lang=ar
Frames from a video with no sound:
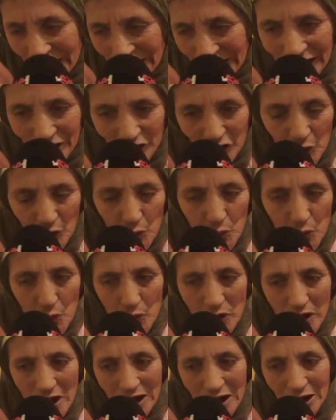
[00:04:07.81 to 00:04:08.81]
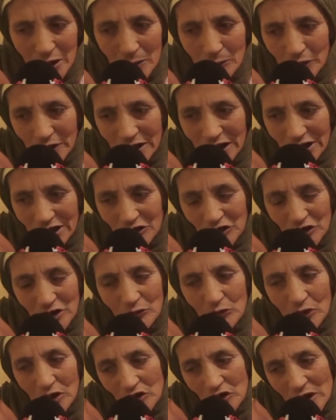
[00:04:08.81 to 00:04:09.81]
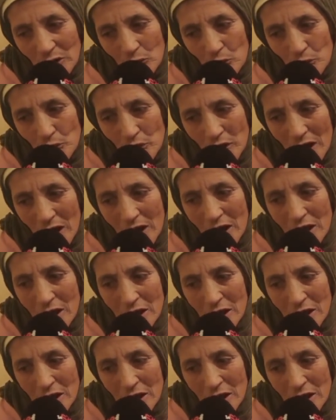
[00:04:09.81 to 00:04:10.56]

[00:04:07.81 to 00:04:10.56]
تيرجع وياه يكمل داك الشيء ويرجع وياه